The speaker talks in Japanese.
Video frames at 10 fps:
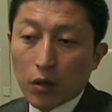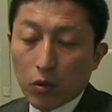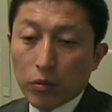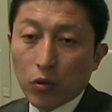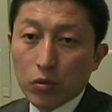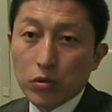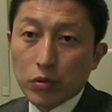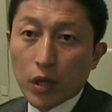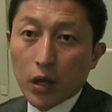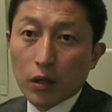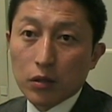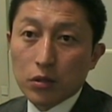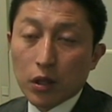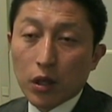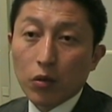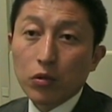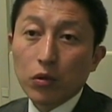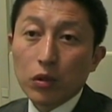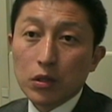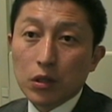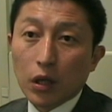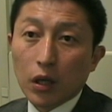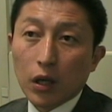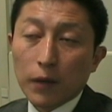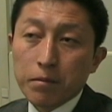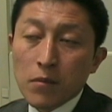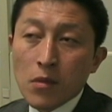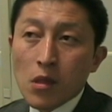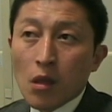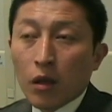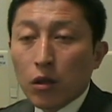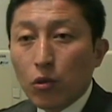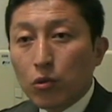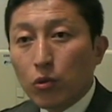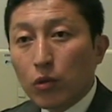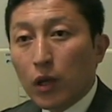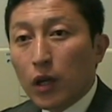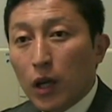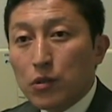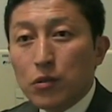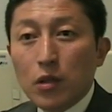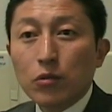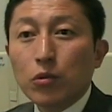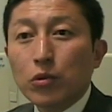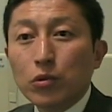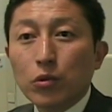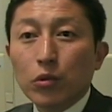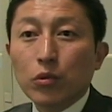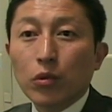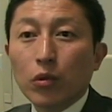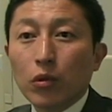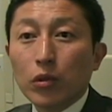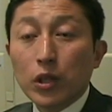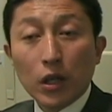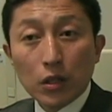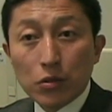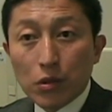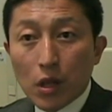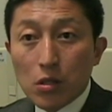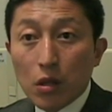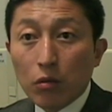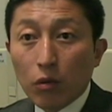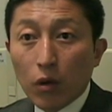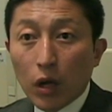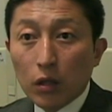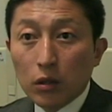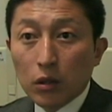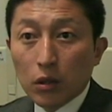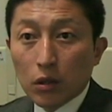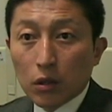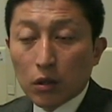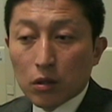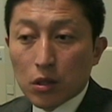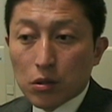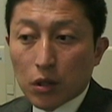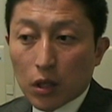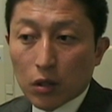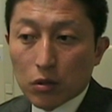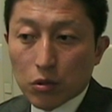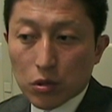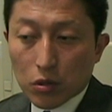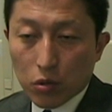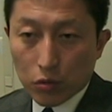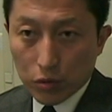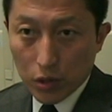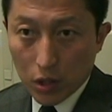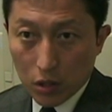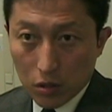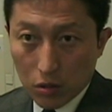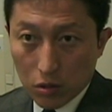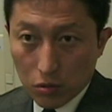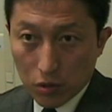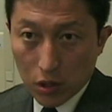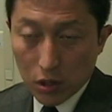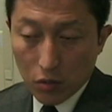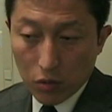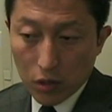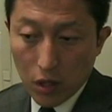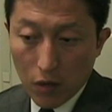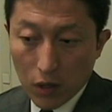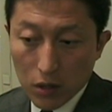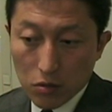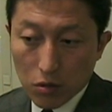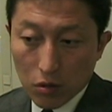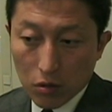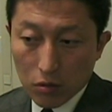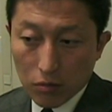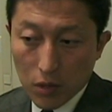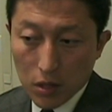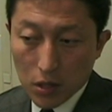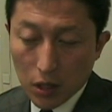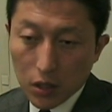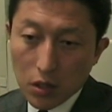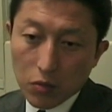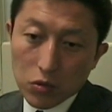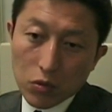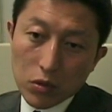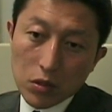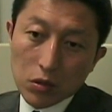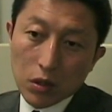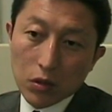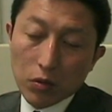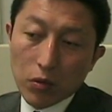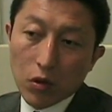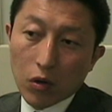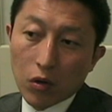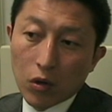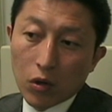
ほぼ50年政権与党でしたから与党から外れるということを嫌ですね政党は、はい、ですからそして特に衆議院においてはですよ、まあ、参議院でもそうですけれども